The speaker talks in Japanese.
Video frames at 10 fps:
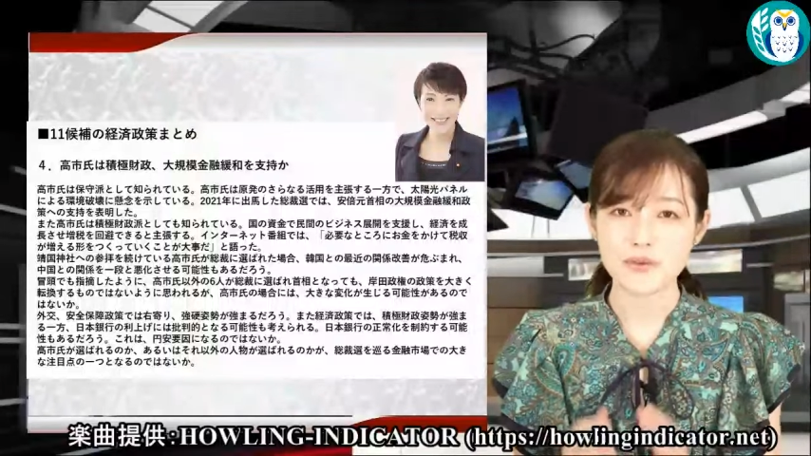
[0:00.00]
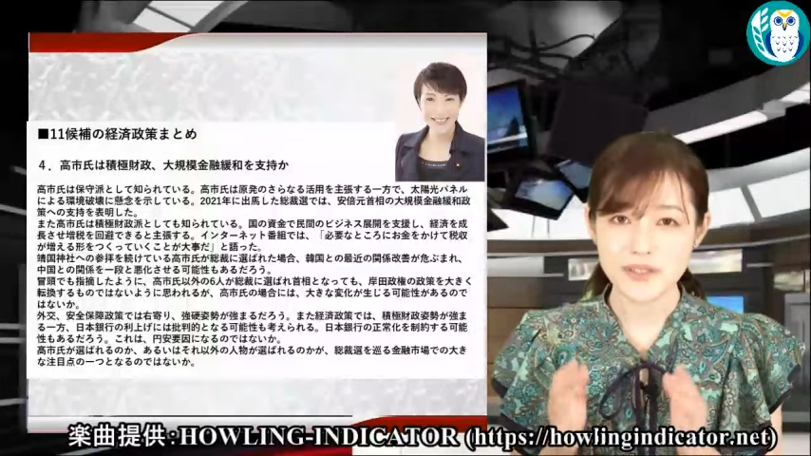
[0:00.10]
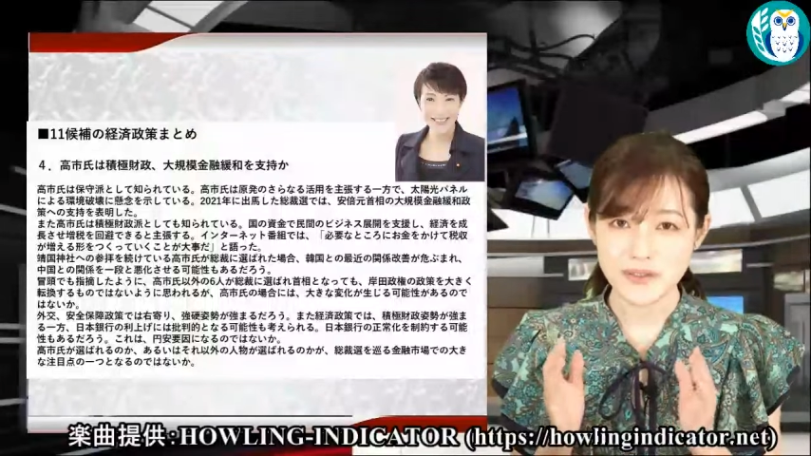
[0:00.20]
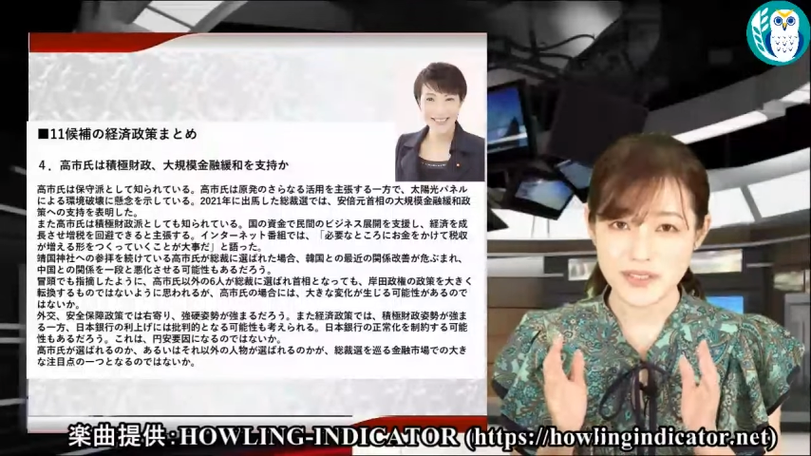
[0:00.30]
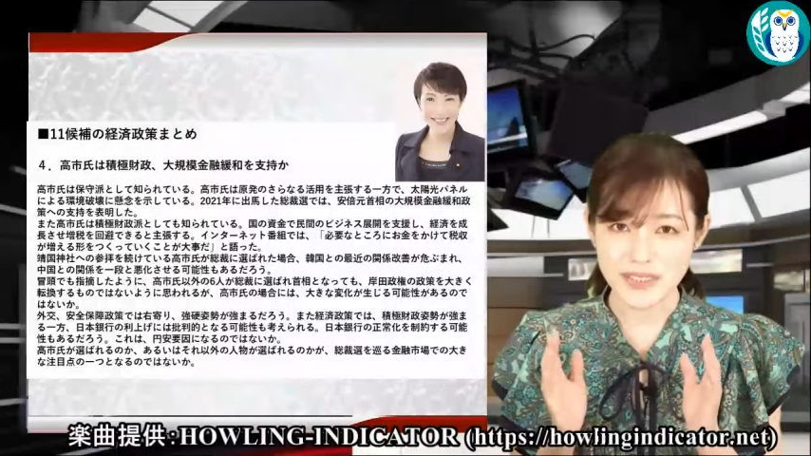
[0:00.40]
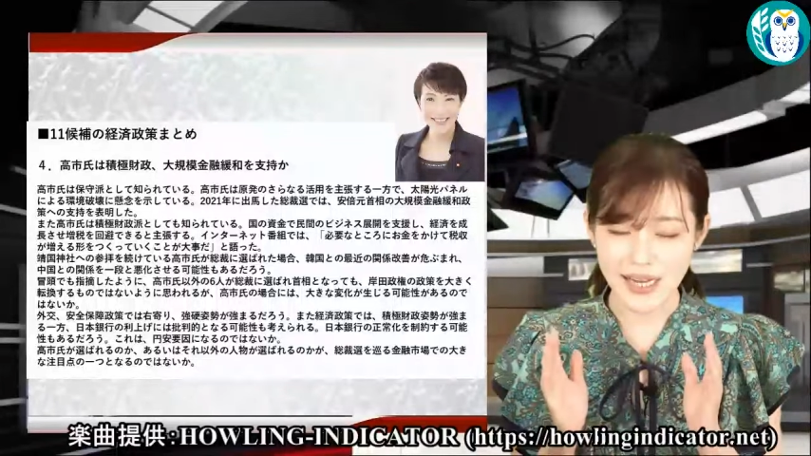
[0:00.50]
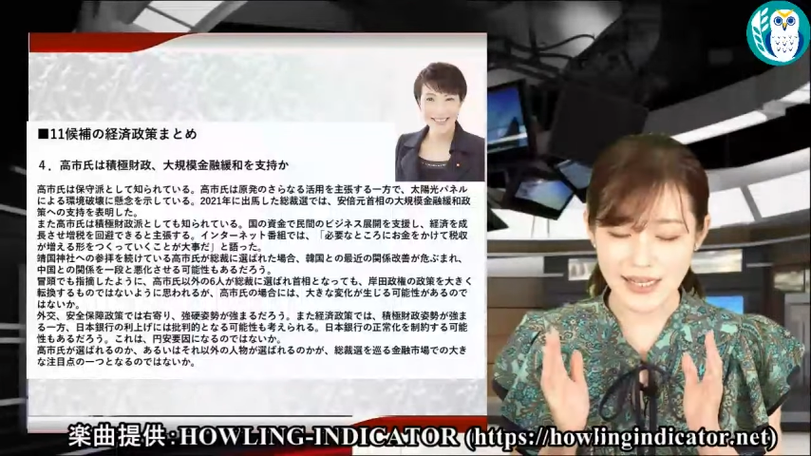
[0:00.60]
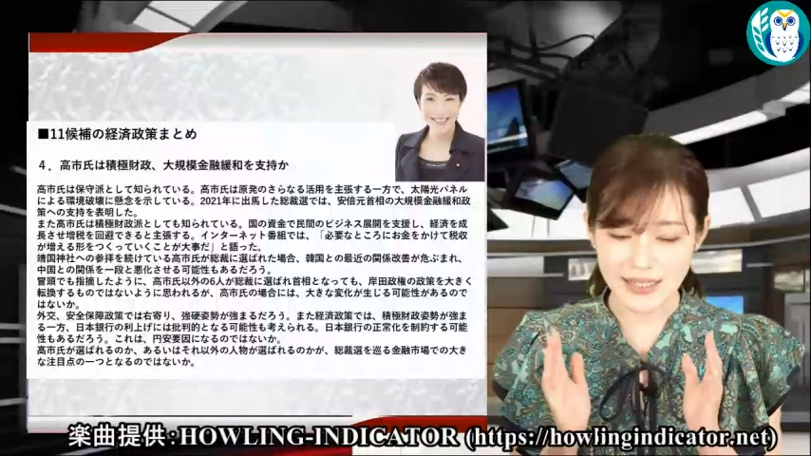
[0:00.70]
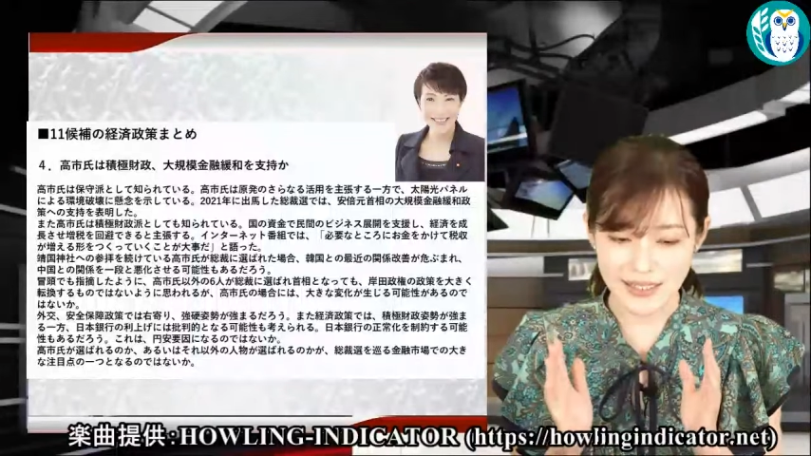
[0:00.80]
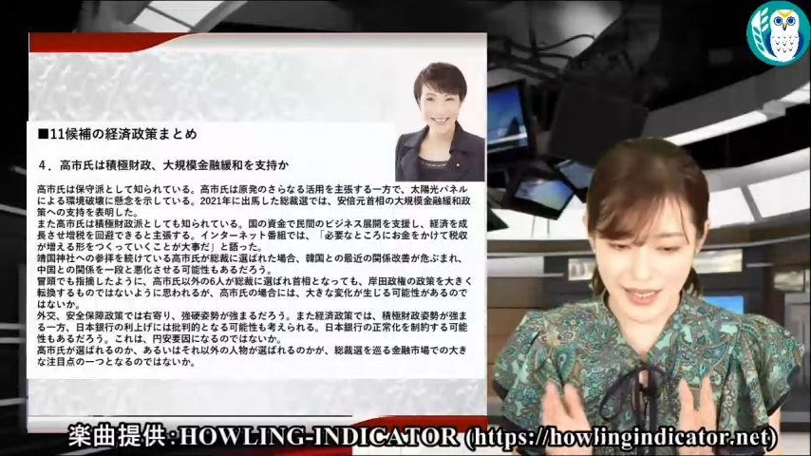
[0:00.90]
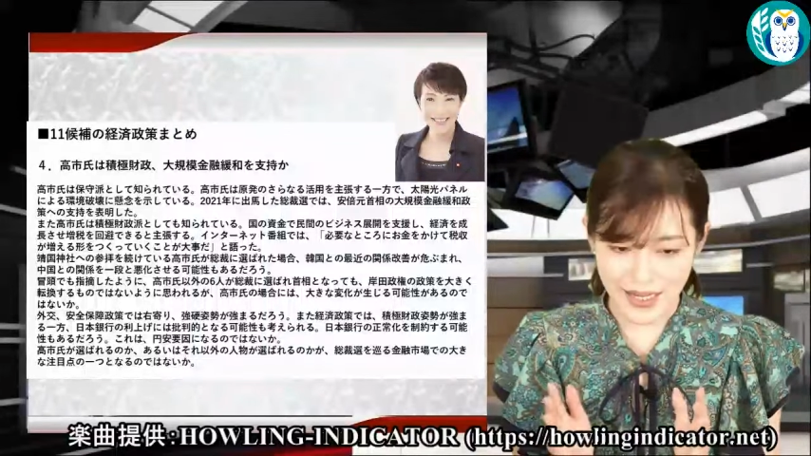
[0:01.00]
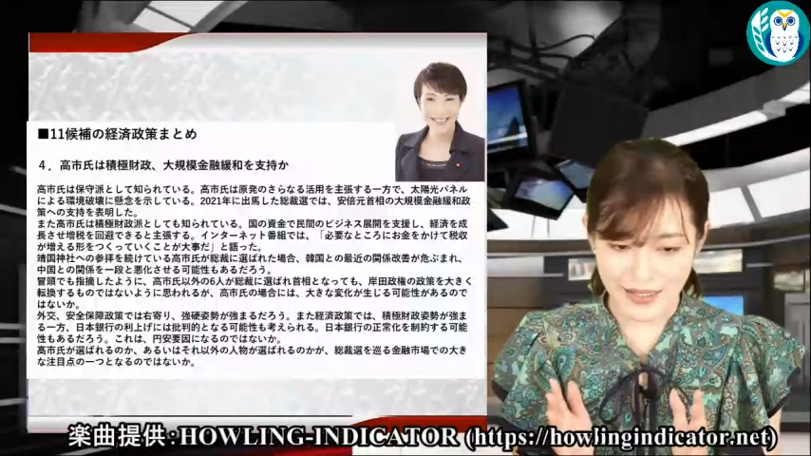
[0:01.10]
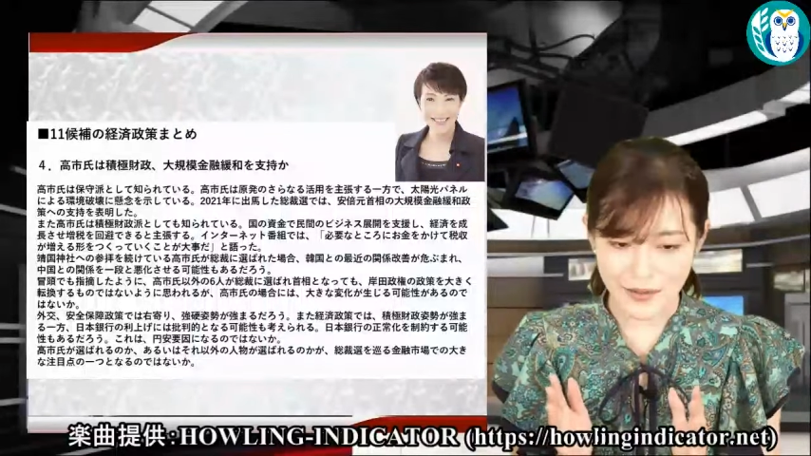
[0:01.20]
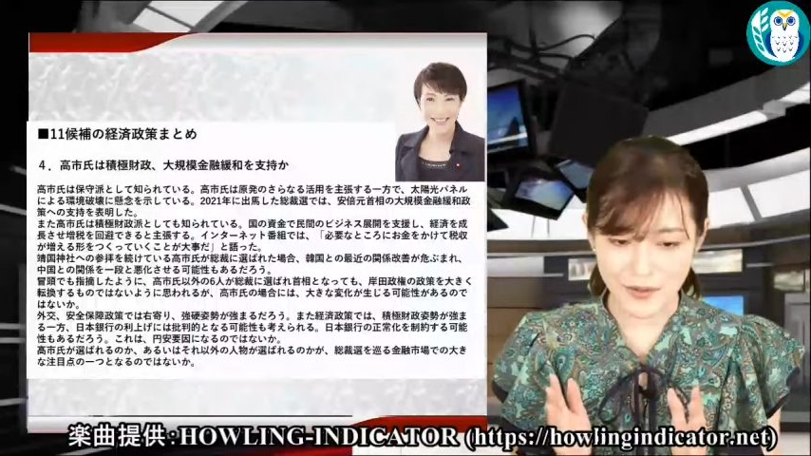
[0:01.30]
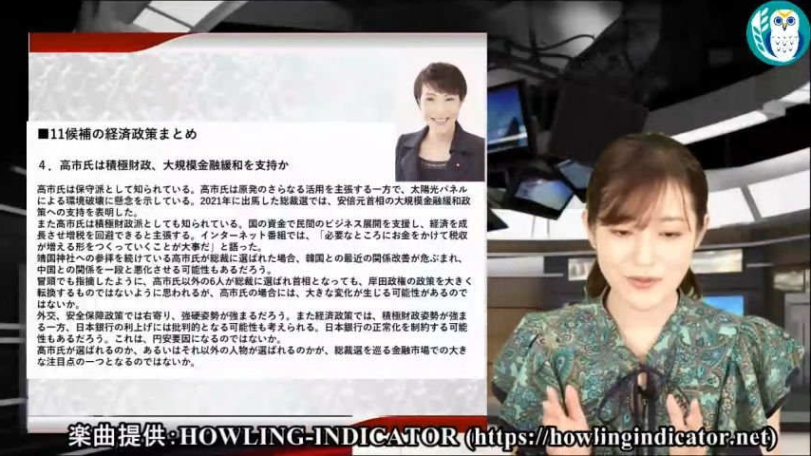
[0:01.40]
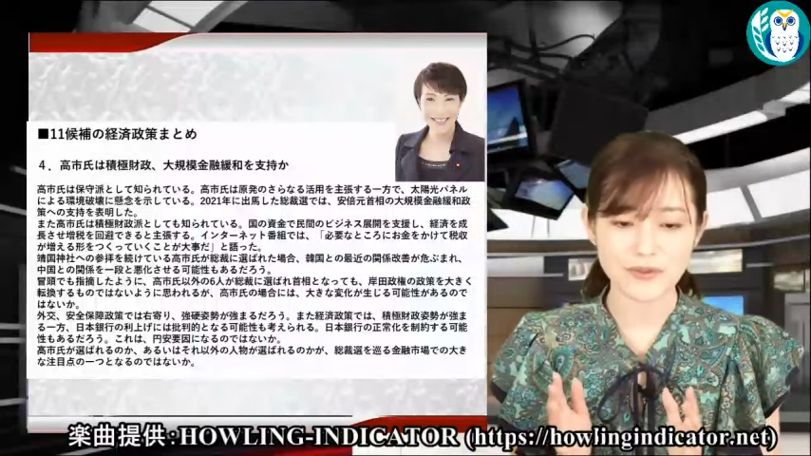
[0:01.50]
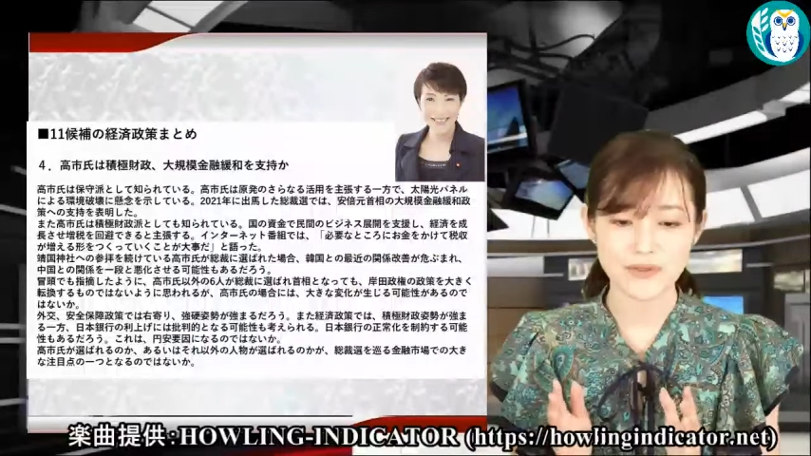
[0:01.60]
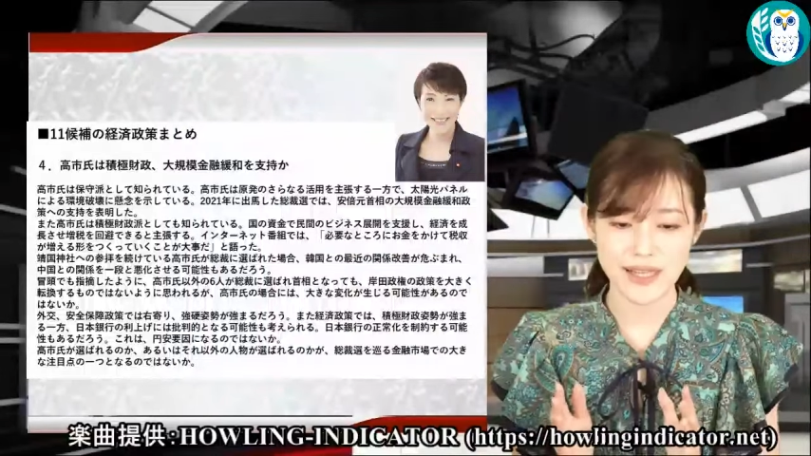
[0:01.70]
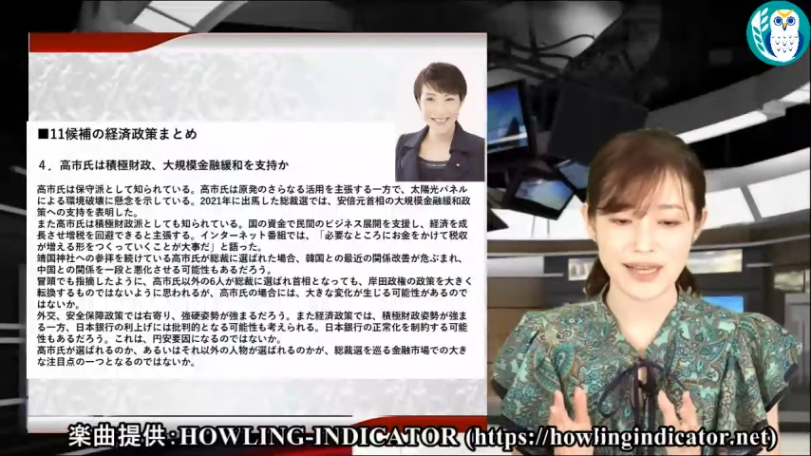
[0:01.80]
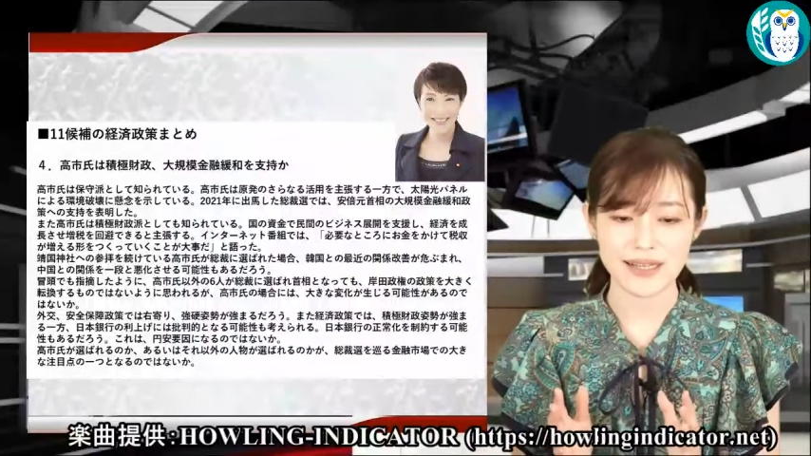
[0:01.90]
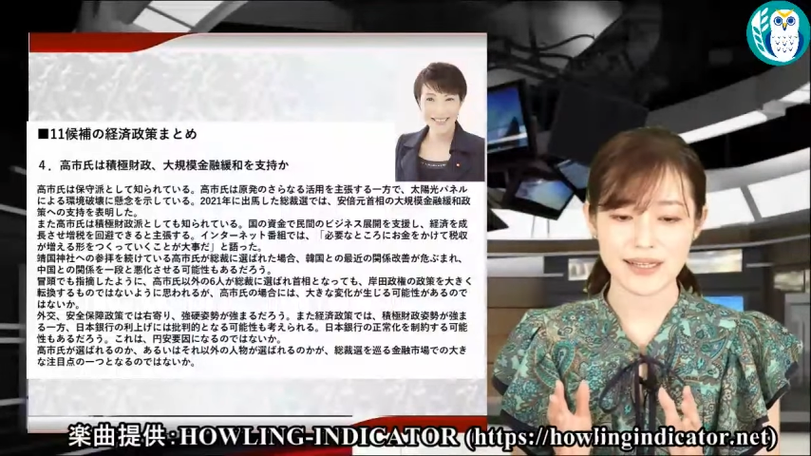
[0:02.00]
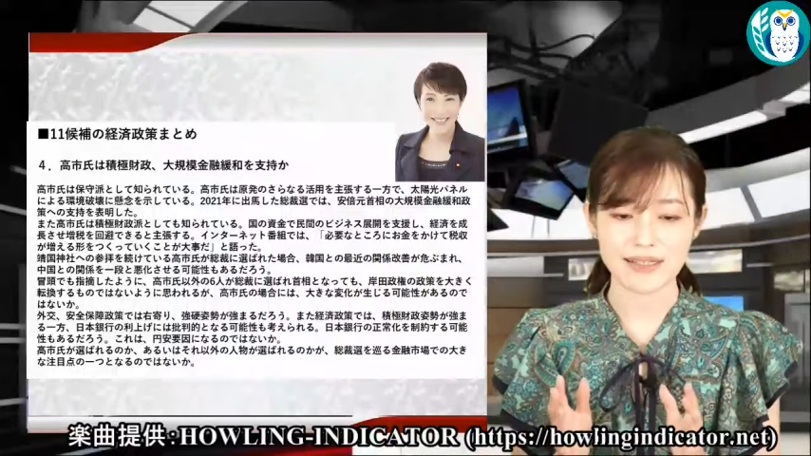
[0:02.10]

人しかいないというふうな